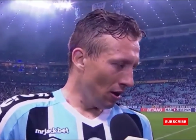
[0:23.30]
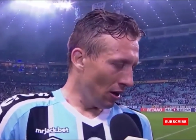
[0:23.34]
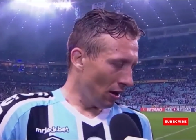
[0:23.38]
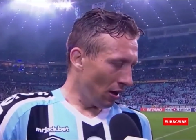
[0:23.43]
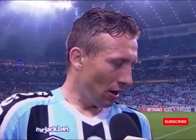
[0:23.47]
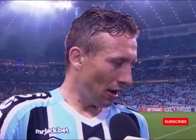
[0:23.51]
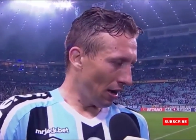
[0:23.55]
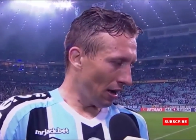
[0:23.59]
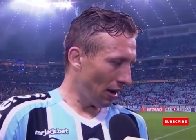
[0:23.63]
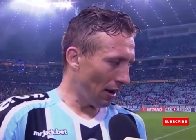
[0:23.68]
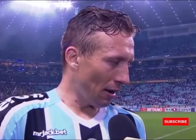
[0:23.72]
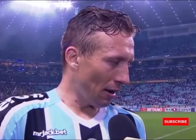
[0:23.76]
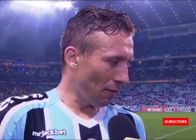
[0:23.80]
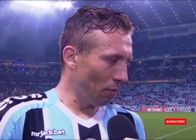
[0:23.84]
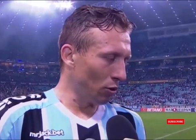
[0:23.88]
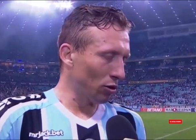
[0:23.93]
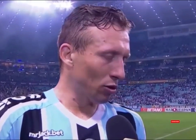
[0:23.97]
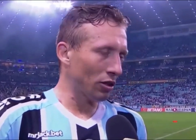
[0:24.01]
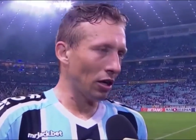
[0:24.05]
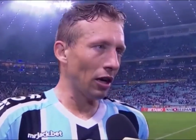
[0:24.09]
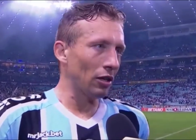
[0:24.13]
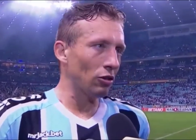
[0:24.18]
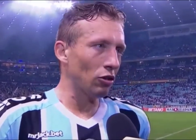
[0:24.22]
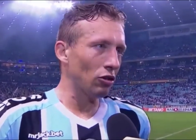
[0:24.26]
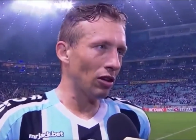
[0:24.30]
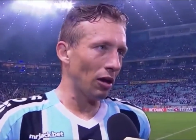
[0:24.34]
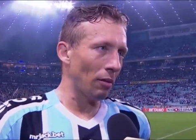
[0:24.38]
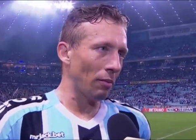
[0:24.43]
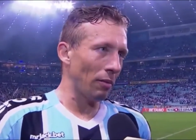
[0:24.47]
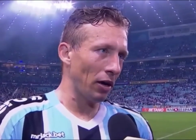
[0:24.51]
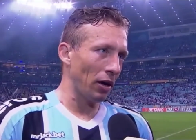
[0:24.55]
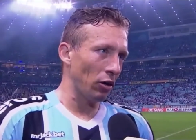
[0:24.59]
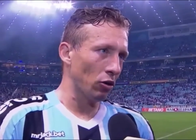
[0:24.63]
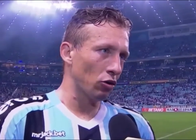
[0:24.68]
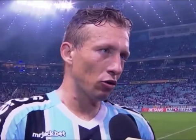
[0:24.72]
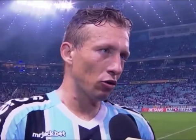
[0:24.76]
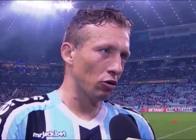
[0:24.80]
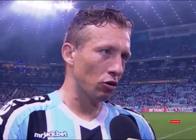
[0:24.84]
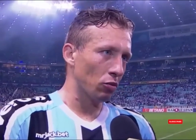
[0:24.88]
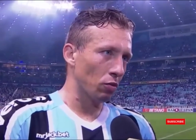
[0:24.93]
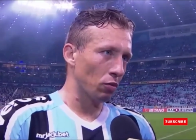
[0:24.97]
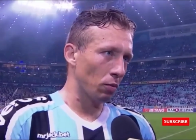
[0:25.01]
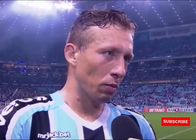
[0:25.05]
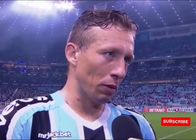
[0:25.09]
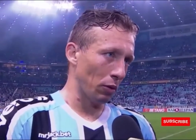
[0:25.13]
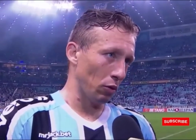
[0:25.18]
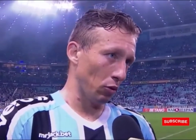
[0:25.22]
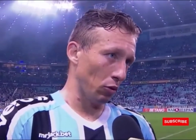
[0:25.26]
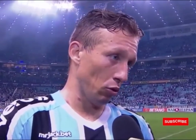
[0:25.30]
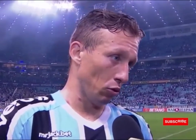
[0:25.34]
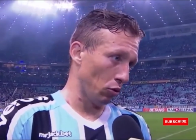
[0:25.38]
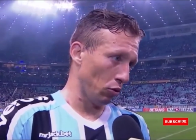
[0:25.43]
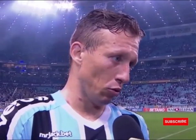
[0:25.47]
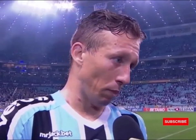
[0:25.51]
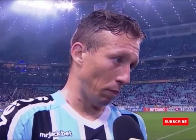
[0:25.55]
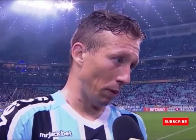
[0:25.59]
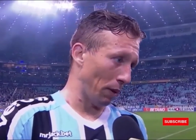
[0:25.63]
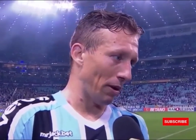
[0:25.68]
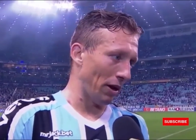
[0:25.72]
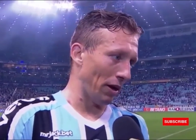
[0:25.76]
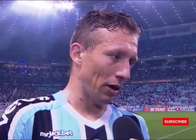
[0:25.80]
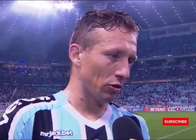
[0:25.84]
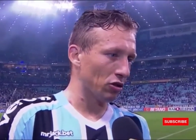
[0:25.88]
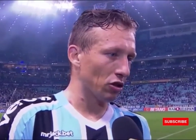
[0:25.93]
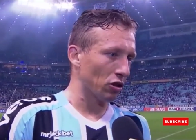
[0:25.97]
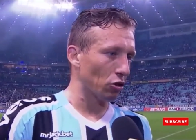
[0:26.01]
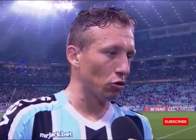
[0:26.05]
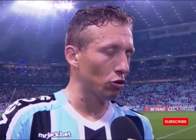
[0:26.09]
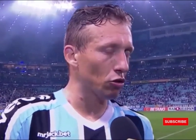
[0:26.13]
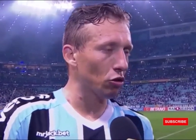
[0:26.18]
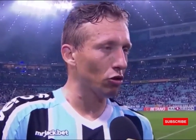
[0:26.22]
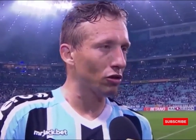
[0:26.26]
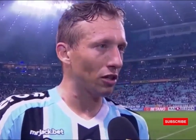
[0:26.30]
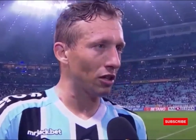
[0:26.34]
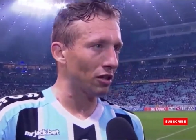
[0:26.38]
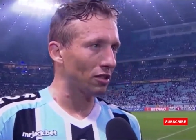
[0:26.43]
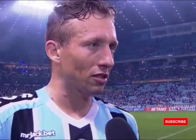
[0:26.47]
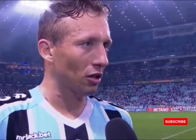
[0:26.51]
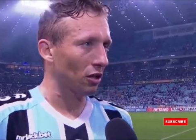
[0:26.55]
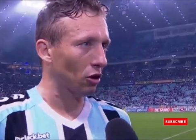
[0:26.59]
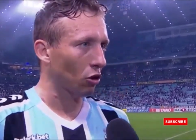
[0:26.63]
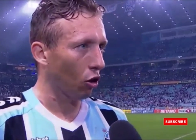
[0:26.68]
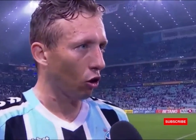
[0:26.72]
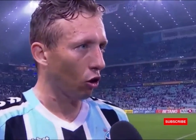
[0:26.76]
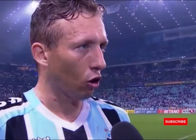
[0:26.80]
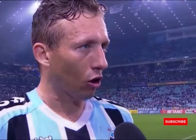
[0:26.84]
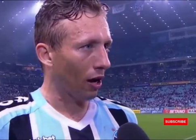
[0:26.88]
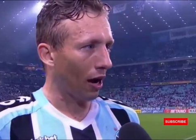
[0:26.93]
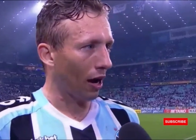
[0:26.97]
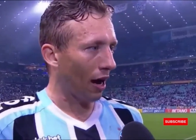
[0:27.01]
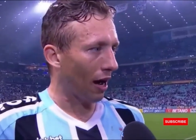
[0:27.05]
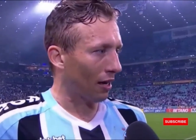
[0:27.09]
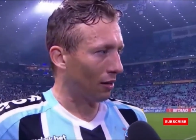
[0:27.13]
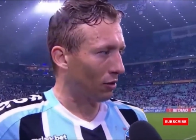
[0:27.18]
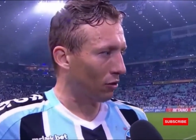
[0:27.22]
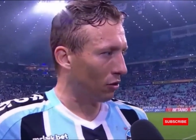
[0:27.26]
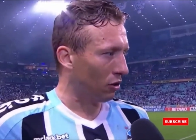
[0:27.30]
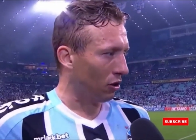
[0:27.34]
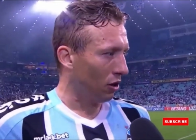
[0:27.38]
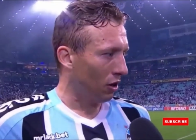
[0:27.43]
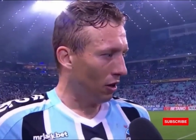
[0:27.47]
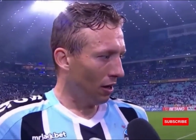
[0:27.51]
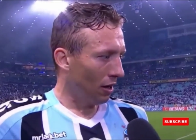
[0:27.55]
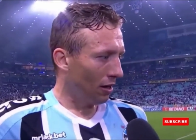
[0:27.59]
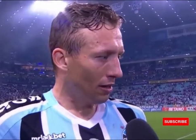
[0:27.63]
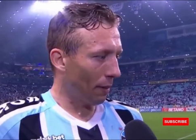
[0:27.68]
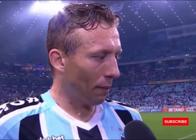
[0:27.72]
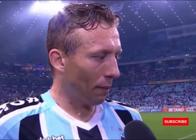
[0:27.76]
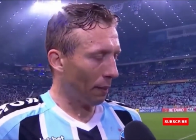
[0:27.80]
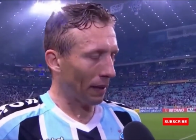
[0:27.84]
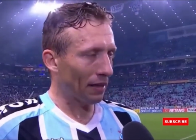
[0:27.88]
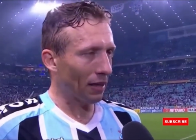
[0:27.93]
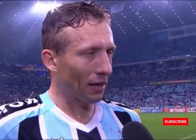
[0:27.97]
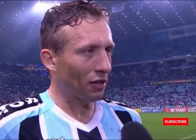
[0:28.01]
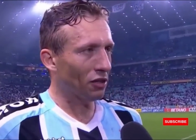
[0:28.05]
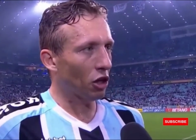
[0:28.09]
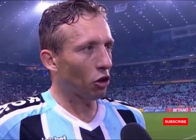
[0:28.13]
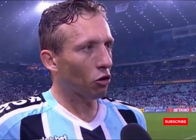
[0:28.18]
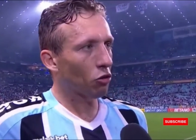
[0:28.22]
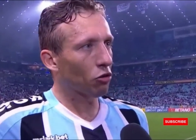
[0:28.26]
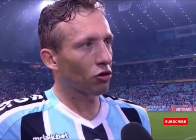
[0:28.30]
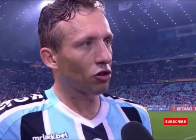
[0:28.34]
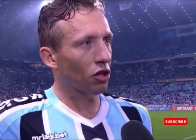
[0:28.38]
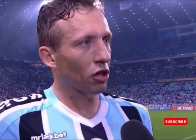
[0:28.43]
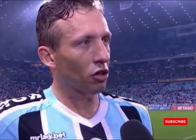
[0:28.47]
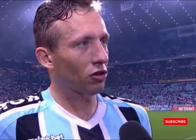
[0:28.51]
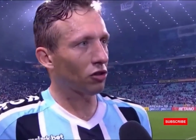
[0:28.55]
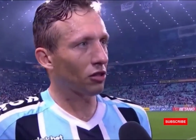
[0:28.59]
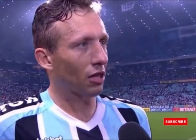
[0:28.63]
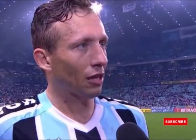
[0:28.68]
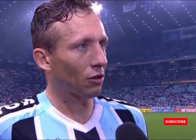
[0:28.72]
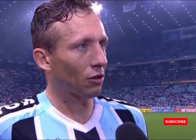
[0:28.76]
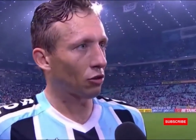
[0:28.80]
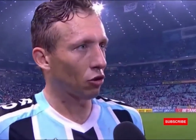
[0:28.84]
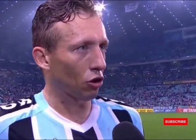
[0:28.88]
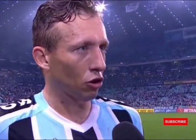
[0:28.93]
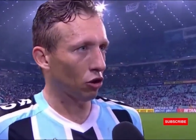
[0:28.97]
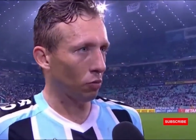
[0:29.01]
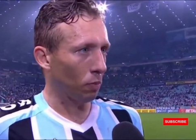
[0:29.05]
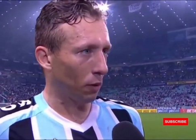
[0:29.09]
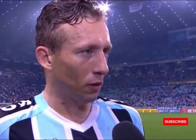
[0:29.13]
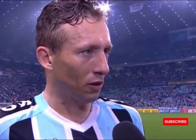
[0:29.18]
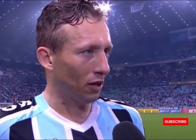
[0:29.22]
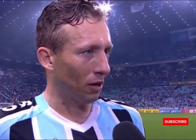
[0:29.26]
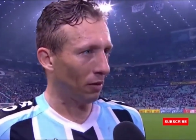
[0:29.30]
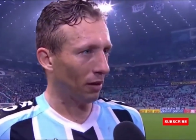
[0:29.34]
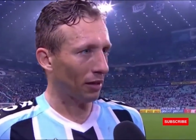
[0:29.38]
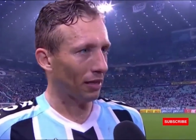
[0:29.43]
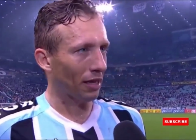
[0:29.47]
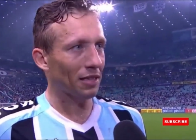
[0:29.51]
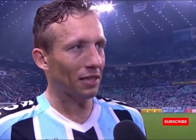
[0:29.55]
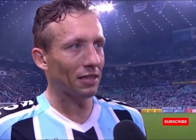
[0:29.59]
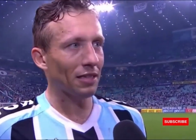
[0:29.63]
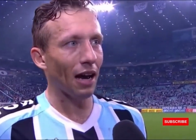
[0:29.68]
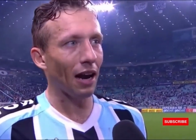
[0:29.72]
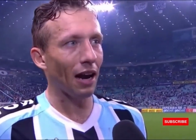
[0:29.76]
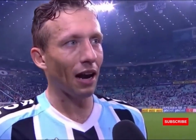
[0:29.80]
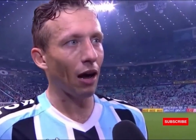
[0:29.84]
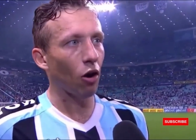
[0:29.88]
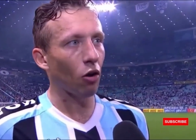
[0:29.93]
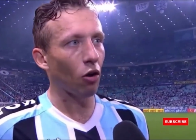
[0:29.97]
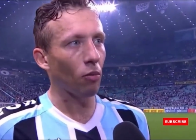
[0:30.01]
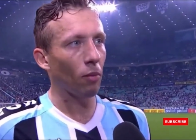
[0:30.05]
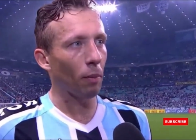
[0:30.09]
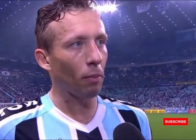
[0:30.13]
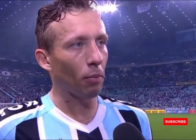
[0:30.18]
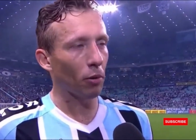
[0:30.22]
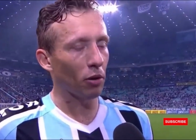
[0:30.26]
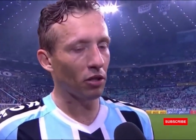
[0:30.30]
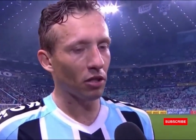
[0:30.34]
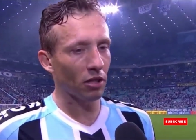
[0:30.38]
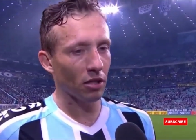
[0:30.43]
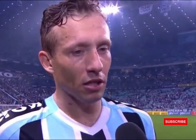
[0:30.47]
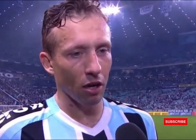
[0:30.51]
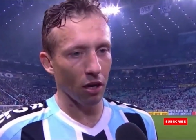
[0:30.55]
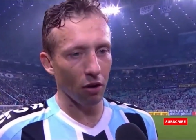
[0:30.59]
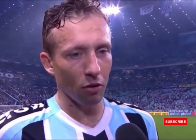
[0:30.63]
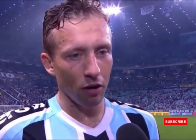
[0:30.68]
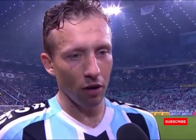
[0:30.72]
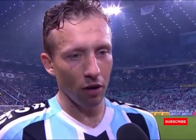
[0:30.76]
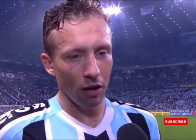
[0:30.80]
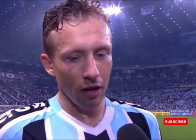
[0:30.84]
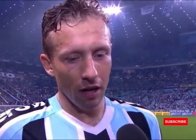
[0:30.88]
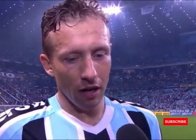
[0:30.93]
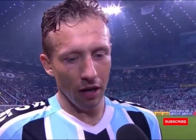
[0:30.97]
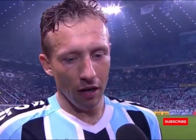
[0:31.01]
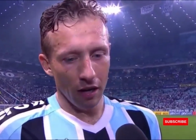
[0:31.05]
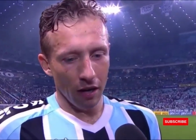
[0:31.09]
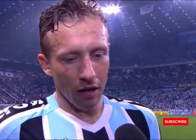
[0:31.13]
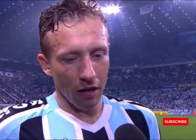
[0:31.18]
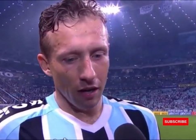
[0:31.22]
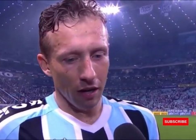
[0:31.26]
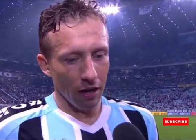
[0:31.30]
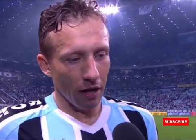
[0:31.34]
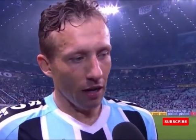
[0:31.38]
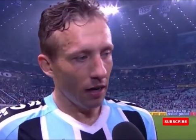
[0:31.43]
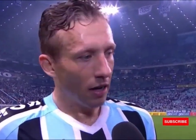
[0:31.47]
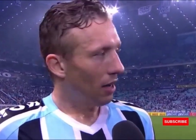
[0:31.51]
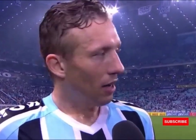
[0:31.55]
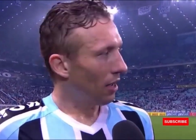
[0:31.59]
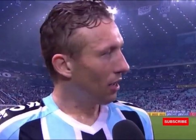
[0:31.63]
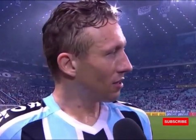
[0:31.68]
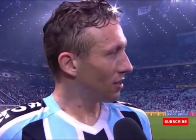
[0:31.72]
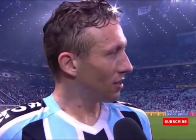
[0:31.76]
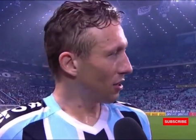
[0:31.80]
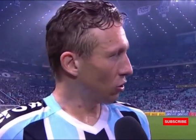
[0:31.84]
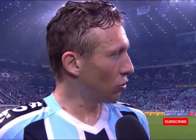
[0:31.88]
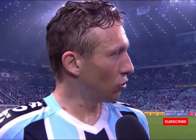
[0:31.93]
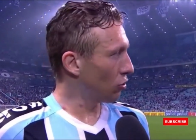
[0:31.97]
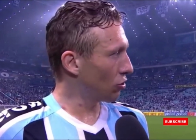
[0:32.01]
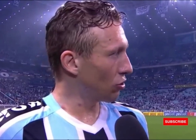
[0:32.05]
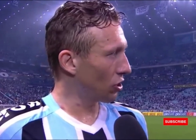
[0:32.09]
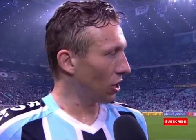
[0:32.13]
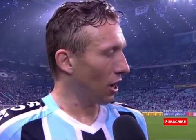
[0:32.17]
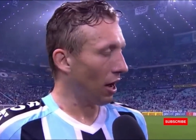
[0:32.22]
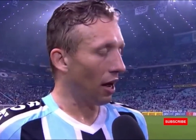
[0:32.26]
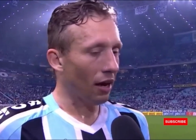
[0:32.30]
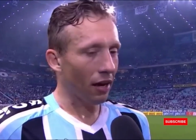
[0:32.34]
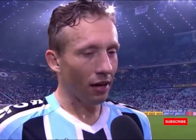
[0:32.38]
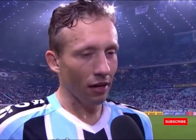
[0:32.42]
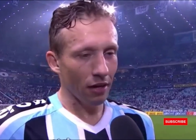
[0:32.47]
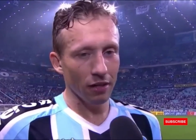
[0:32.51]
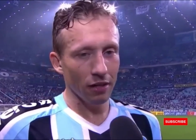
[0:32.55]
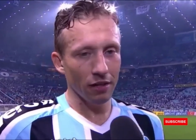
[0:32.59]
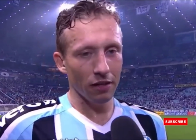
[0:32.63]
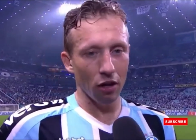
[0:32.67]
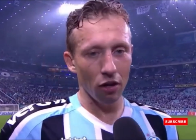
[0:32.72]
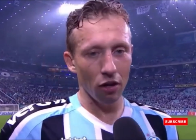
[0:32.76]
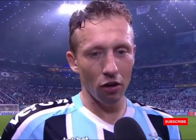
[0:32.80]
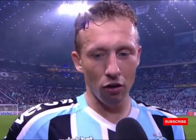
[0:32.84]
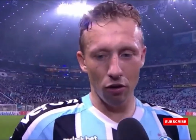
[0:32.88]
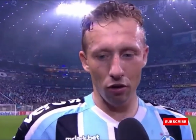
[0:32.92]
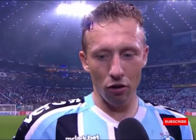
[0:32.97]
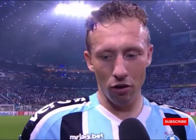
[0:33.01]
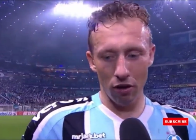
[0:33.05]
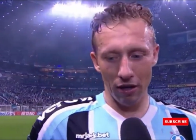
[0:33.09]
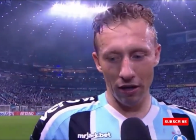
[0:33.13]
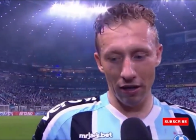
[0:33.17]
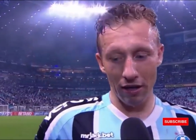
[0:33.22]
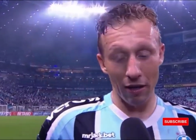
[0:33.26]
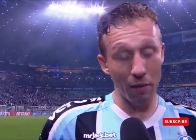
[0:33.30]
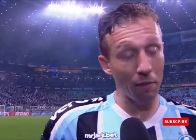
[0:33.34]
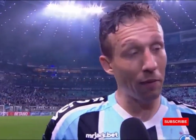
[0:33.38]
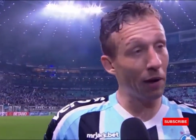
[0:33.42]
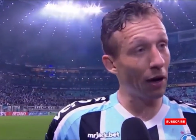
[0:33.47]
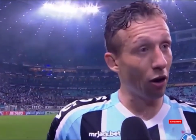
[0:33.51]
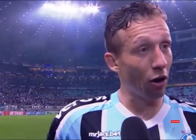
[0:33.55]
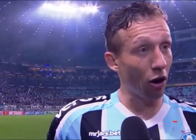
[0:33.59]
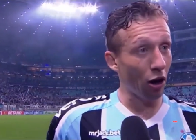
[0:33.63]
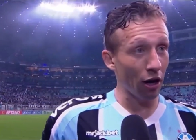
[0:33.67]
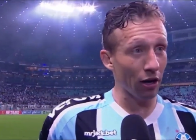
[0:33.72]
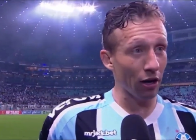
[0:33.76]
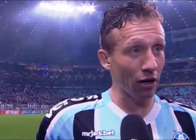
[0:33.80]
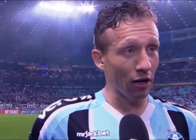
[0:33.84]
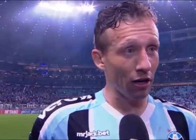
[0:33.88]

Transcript: é, buscando também os, o primeiro, segundo e terceiro colocado. Dependendo de alguns resultados, hoje podemos até escalar alguma posição. Segundo já, então ainda melhor.